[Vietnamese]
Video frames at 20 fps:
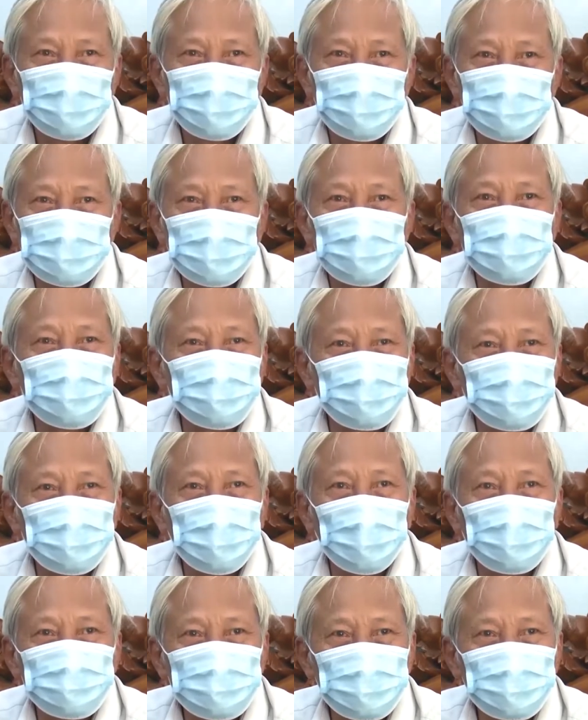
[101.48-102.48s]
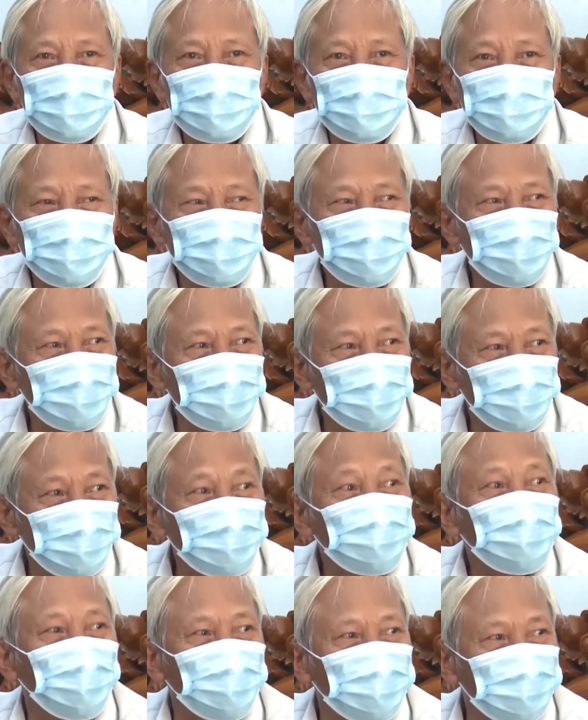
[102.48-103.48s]
và gia đình cảm thấy cũng rất là
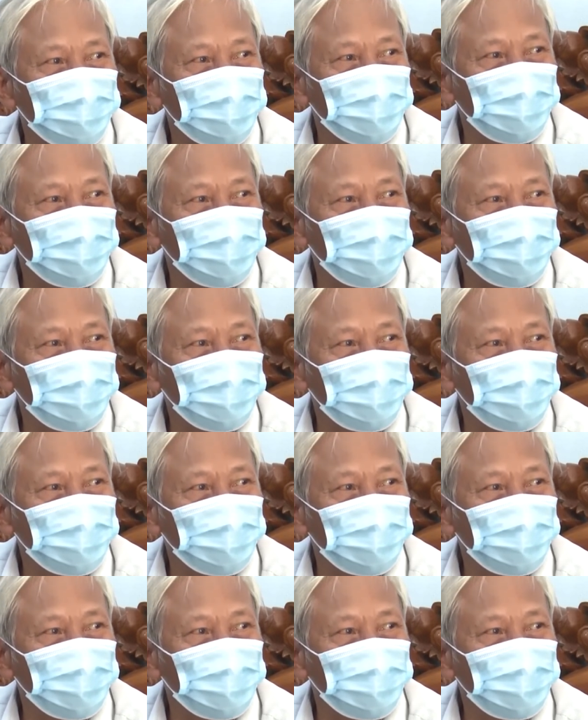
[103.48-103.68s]
xúc động.